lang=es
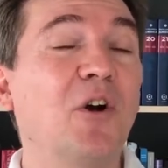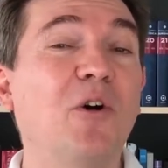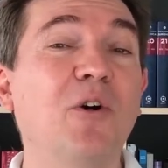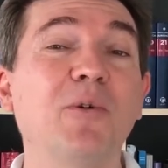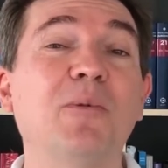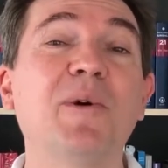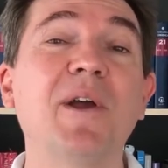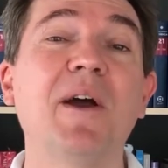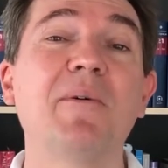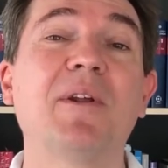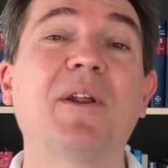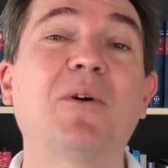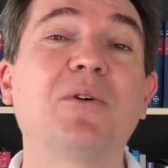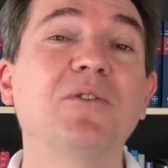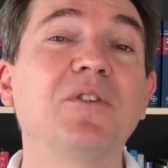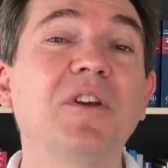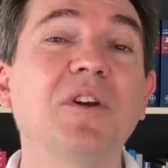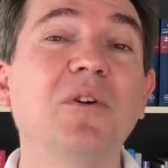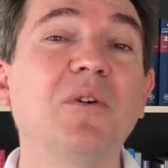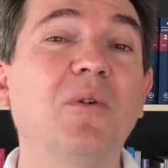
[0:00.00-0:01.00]
Hoy voy a ver
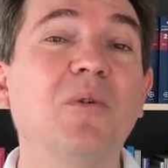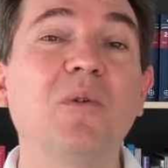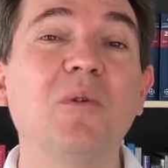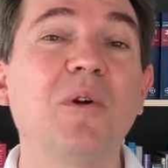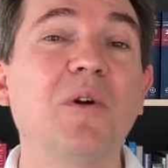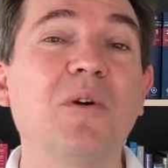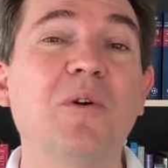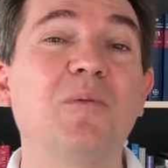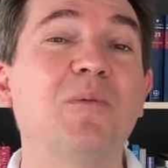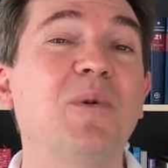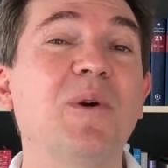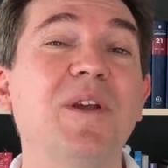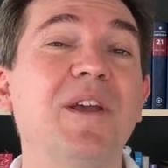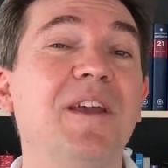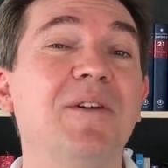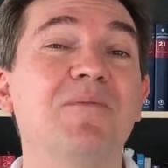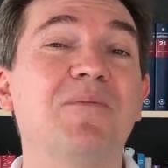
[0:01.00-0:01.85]
contigo uno muy,